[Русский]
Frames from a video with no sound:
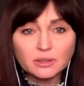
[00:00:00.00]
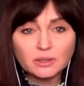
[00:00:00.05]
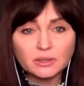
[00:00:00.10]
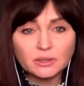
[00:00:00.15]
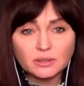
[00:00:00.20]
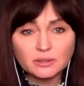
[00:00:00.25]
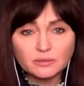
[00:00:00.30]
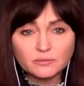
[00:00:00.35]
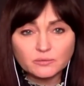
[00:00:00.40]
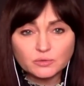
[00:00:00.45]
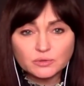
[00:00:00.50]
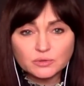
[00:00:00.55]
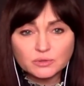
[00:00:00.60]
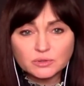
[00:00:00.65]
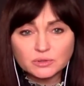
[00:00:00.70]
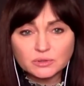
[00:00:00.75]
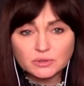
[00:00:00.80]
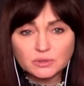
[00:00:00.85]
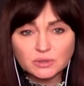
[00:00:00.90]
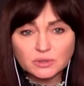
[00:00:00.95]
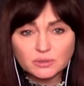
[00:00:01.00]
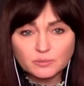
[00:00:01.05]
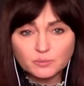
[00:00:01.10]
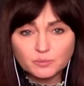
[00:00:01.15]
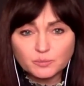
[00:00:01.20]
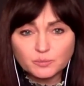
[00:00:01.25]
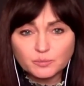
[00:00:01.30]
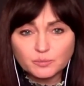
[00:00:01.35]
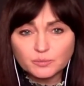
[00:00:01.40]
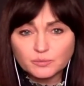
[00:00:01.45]
Э, вот
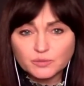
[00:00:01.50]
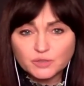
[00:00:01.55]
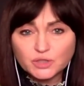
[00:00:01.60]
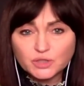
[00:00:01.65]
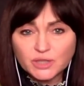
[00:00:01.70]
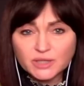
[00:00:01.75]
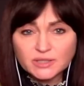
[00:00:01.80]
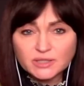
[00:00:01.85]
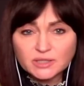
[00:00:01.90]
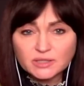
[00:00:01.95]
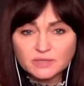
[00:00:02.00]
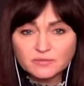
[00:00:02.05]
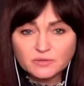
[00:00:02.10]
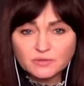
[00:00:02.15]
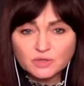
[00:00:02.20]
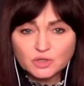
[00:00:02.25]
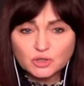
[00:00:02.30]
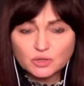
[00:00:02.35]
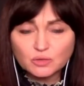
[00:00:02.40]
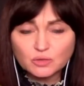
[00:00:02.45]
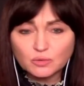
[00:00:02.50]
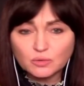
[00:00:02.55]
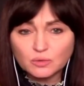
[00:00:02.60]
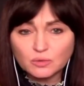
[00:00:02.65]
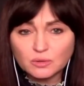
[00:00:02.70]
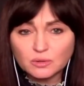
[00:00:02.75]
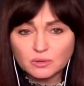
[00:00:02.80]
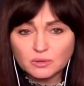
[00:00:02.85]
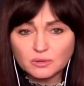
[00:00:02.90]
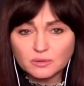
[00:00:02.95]
э, считаете ли вы,
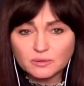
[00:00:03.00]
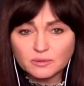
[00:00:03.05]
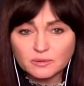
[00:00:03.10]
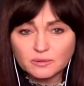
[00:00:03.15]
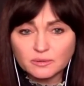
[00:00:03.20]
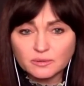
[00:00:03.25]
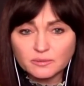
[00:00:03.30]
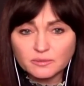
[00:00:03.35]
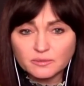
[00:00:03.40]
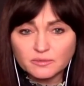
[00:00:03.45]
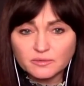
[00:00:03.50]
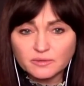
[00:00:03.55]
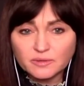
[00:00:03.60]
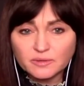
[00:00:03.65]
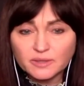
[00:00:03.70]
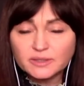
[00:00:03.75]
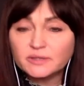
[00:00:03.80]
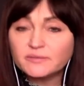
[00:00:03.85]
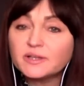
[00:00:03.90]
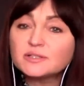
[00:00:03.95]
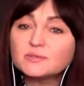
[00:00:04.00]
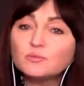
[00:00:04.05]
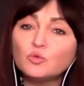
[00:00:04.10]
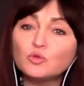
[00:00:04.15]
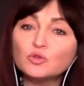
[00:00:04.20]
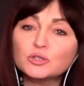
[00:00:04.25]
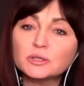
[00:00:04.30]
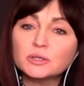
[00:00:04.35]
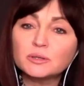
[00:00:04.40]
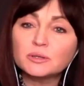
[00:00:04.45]
что это
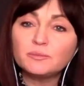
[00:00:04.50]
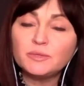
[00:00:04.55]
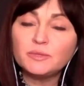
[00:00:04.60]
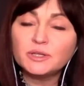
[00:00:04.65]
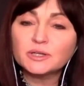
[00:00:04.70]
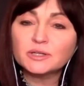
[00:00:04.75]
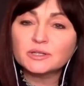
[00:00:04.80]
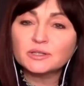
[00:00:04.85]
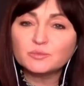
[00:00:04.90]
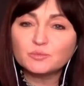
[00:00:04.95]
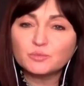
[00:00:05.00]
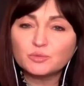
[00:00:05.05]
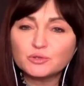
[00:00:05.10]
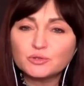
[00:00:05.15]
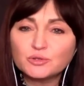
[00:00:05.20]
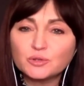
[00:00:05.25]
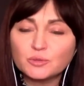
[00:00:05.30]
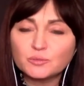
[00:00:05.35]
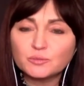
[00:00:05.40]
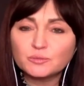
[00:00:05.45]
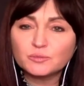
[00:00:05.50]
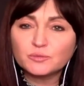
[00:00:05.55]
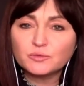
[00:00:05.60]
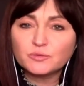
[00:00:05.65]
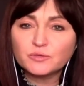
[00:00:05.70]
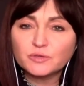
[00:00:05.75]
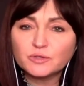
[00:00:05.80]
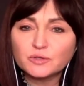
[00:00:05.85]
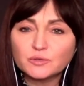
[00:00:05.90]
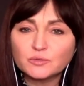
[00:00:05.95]
возможно мирным путем?
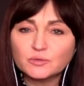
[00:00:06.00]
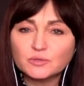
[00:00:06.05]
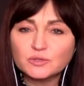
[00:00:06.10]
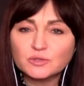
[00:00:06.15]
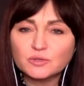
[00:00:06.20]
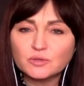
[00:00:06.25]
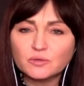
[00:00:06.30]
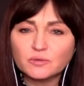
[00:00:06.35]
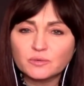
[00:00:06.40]
вернуть снова.